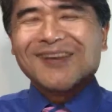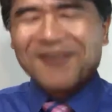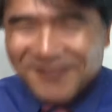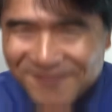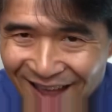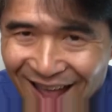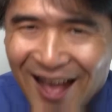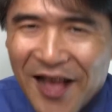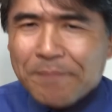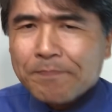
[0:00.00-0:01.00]
こんにち
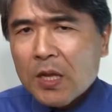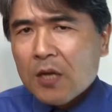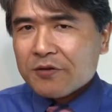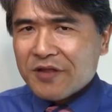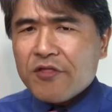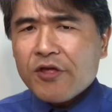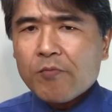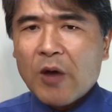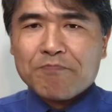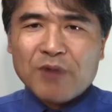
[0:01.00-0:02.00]
は。
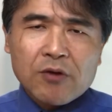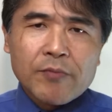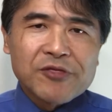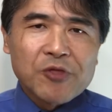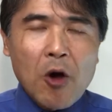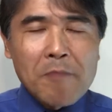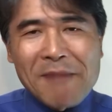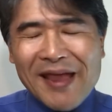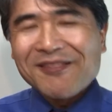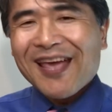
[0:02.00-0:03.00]
リンシグマブラックベッドの
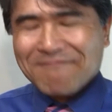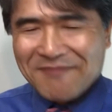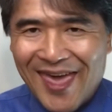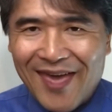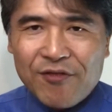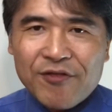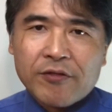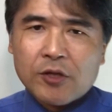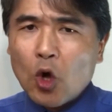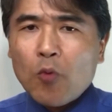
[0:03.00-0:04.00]
マイクネガミです。
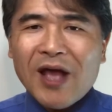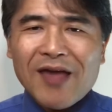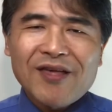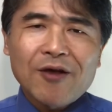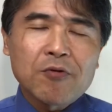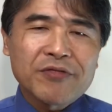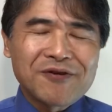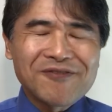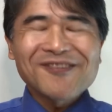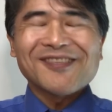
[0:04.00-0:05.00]
業務改善
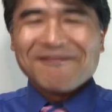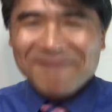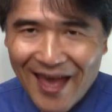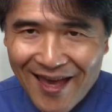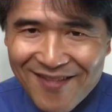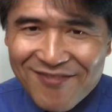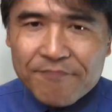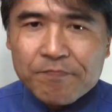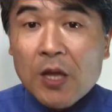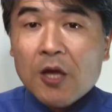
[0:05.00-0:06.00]
コンサルをしています。
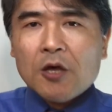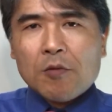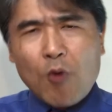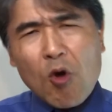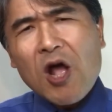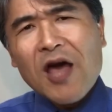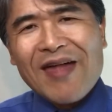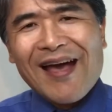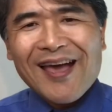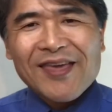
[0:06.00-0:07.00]
僕が
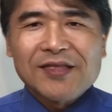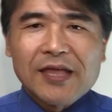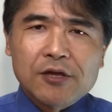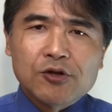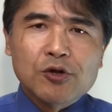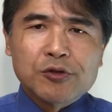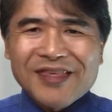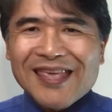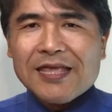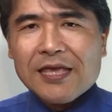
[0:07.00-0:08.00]
参加している
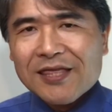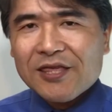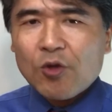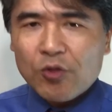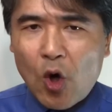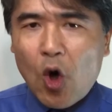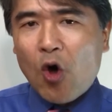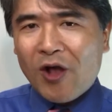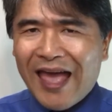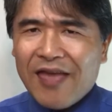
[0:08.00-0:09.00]
月に一度
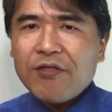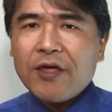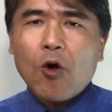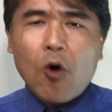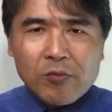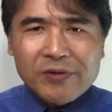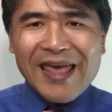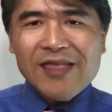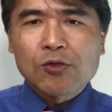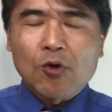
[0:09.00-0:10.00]
の改善
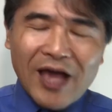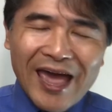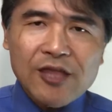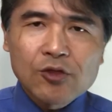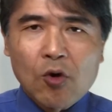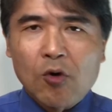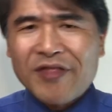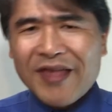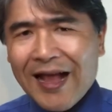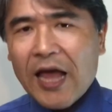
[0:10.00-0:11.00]
オンラインの会の
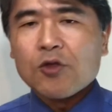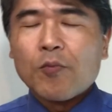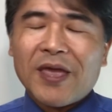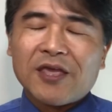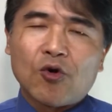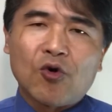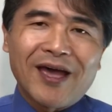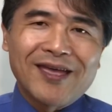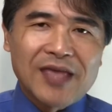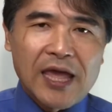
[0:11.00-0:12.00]
前回の勉強
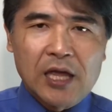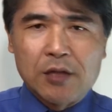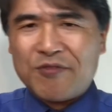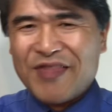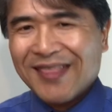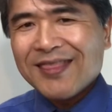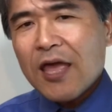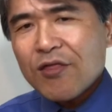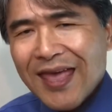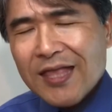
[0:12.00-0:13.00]
会で全
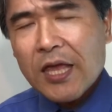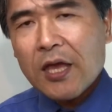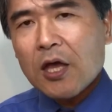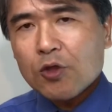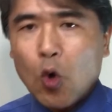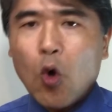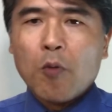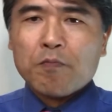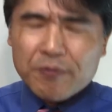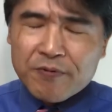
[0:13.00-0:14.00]
体最適化と
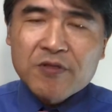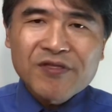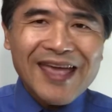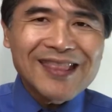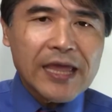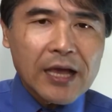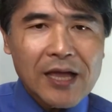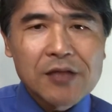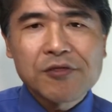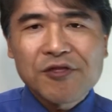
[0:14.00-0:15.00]
部分最適化
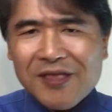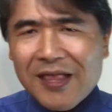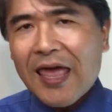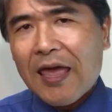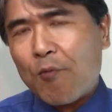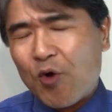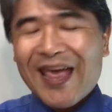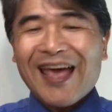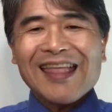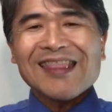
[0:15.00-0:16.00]
について盛り
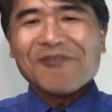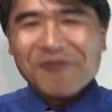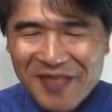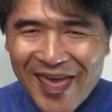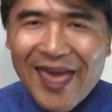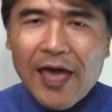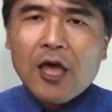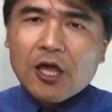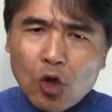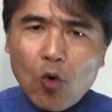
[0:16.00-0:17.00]
上がったので
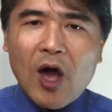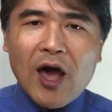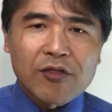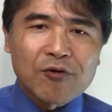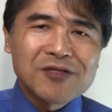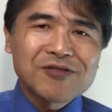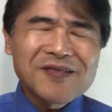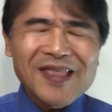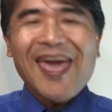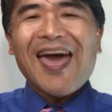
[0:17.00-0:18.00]
今日はそれにつ
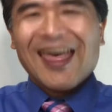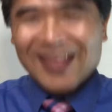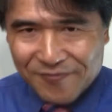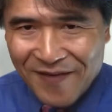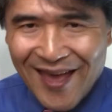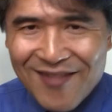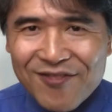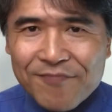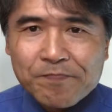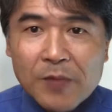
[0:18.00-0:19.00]
いて話します。
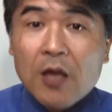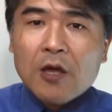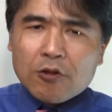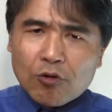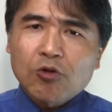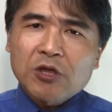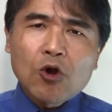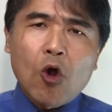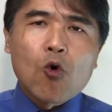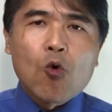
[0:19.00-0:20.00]
その議
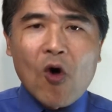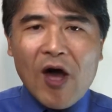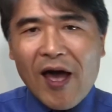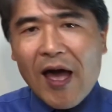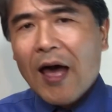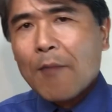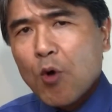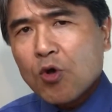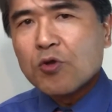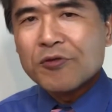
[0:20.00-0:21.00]
論は
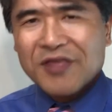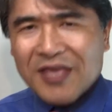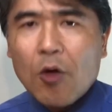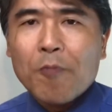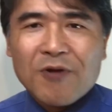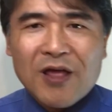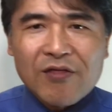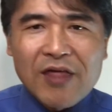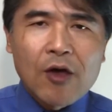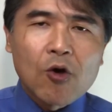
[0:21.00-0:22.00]
僕の次の
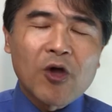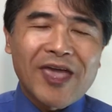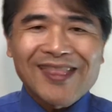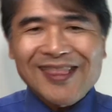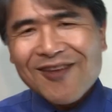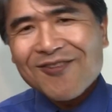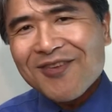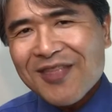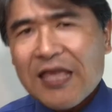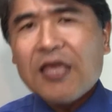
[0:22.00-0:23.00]
プレゼンをやっている
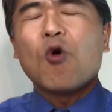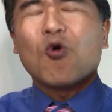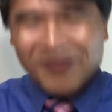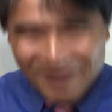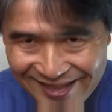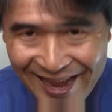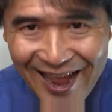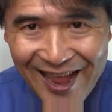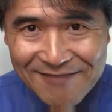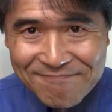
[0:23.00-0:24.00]
時に起こりまし
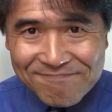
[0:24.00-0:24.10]
た。